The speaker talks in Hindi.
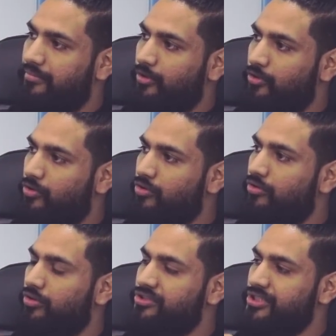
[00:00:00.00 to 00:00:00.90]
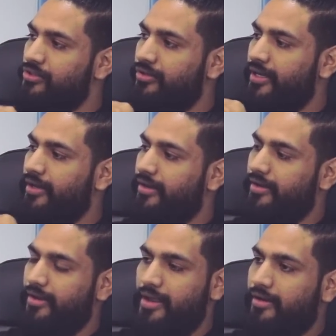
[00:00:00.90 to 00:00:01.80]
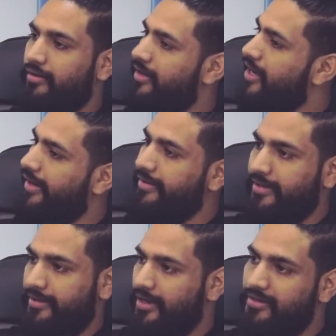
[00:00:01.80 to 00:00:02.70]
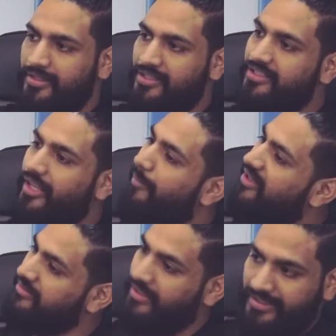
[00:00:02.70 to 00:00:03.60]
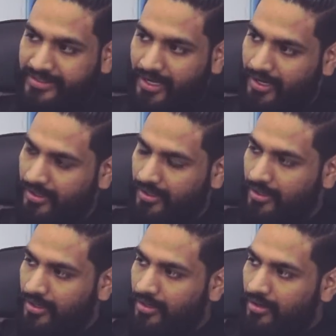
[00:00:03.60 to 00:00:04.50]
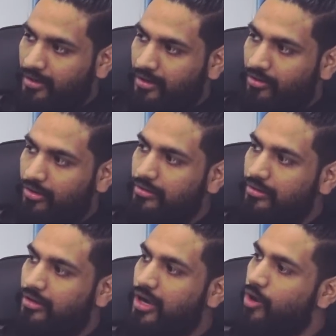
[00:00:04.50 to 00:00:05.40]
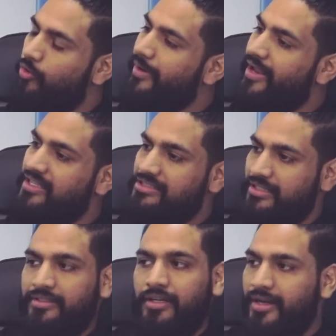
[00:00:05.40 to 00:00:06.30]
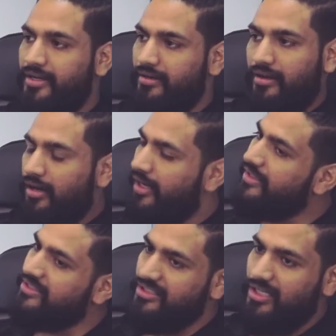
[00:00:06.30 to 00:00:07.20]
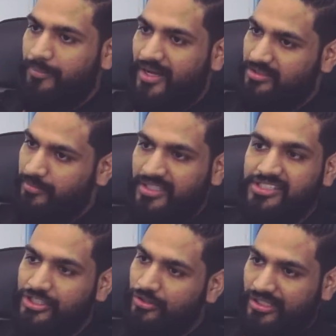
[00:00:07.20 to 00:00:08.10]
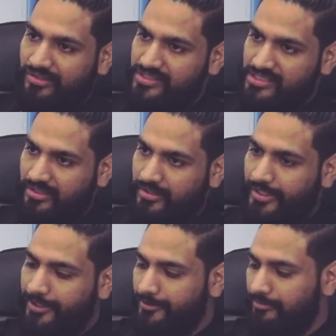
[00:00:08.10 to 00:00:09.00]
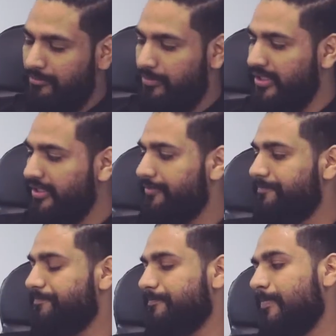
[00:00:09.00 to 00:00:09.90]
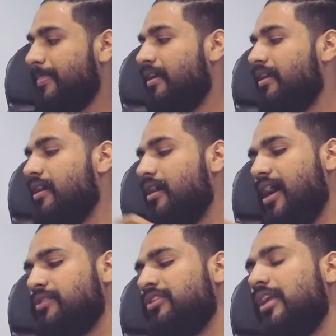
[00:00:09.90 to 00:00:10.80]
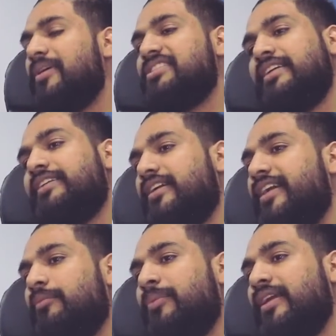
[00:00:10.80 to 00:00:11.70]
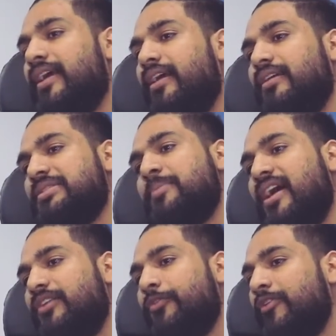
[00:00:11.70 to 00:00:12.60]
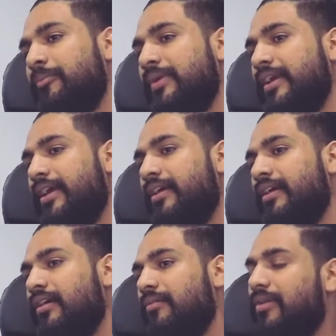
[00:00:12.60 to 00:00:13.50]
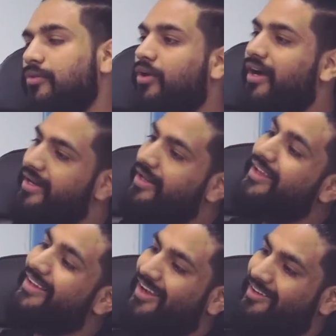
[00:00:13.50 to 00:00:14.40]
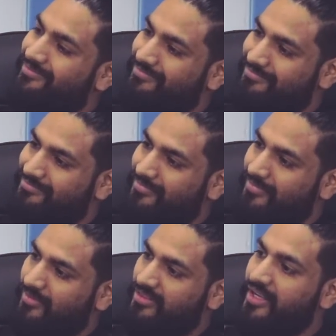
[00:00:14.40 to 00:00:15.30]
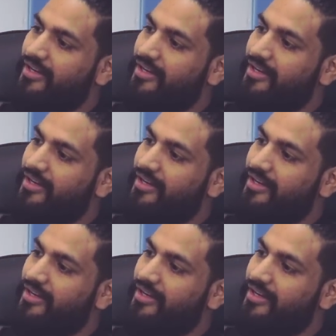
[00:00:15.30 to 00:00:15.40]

लोगों को जियो ने एक नया इंटरनेट दिया जिनके पास नहीं था और गांव में आज इंटरनेट हर किसी के पास में है जियो की वजह से राइट बट आज उनके पास इंटरनेट भी है स्मार्टफोन भी है बट वो करेंगे क्या दे